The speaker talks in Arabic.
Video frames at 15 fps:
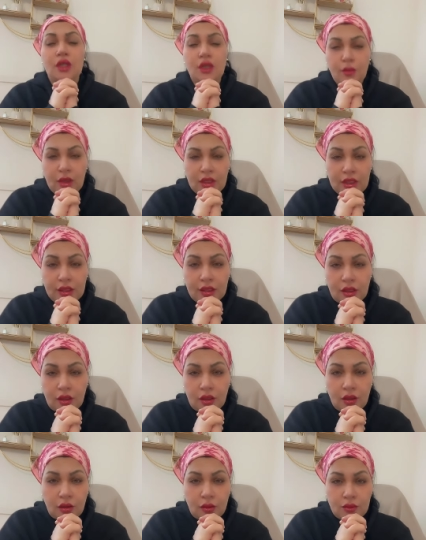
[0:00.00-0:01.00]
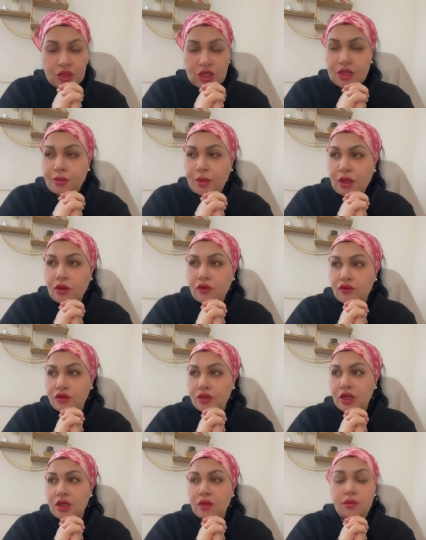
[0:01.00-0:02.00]
السلام عليكم جيسبر كو
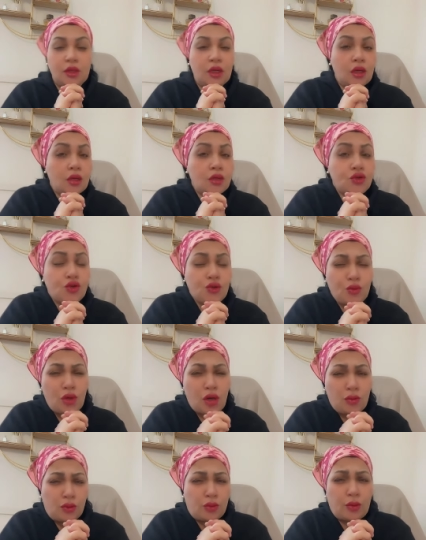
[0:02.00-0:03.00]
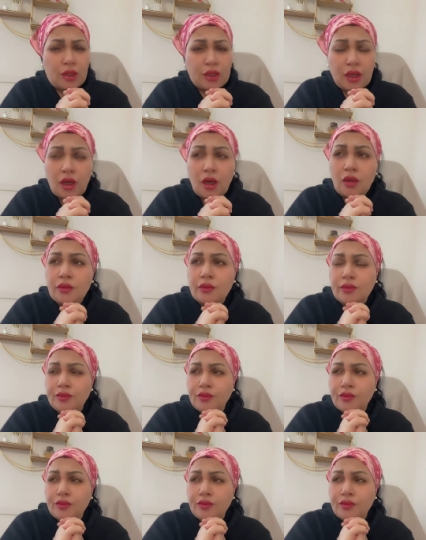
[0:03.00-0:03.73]
فوزالي بيان جمعة مباركة